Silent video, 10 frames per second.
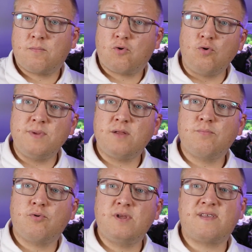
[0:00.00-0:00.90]
combien de
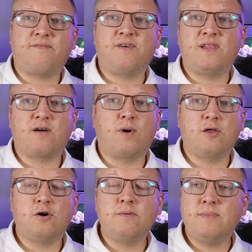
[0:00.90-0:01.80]
bruit ça fait un
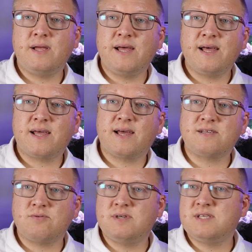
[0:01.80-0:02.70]
aquarium et quels
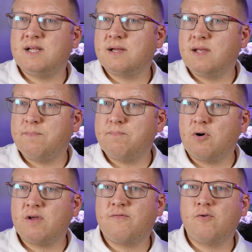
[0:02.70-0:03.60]
sont les
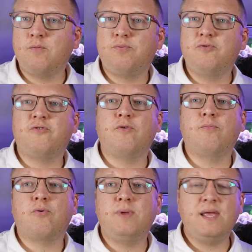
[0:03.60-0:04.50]
équipements qui font le plus de
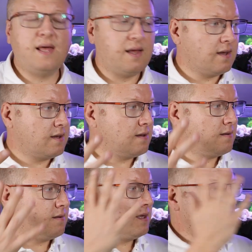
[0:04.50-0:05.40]
bruit
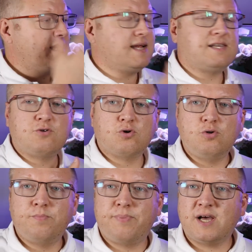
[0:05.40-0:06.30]
il est sur
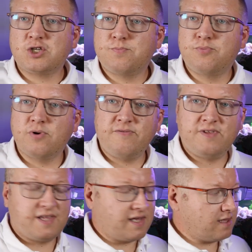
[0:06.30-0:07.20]
une perche pour
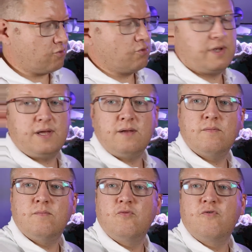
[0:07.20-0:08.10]
éviter tous les
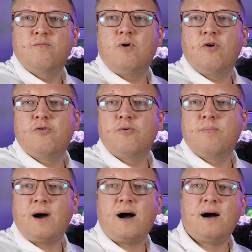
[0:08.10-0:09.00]
mouvements de
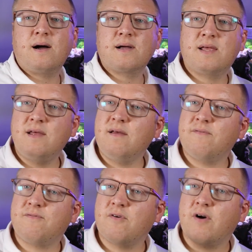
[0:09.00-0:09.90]
bras qui
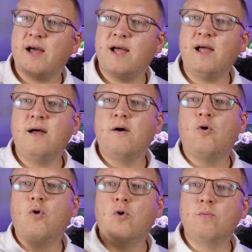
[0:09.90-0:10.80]
feraient
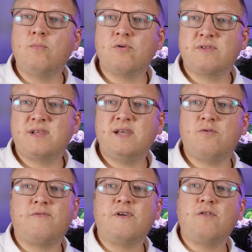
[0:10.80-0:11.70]
augmenter
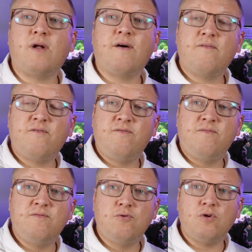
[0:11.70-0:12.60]
du fait de la...
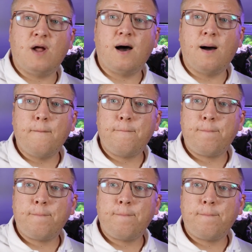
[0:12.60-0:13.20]
De la